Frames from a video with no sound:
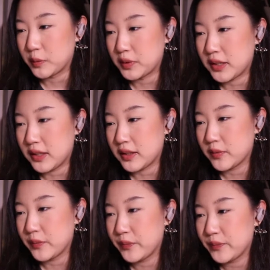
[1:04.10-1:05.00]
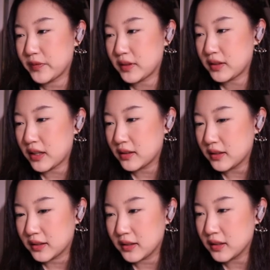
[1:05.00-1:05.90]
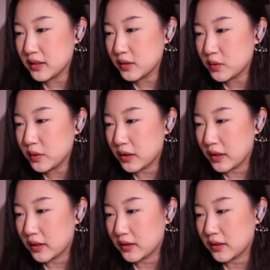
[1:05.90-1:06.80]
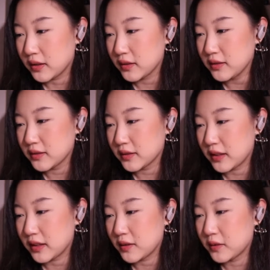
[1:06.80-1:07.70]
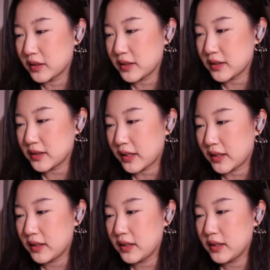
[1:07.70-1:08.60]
不介意。大哥，你的喝醉量啊？我看看我的身材，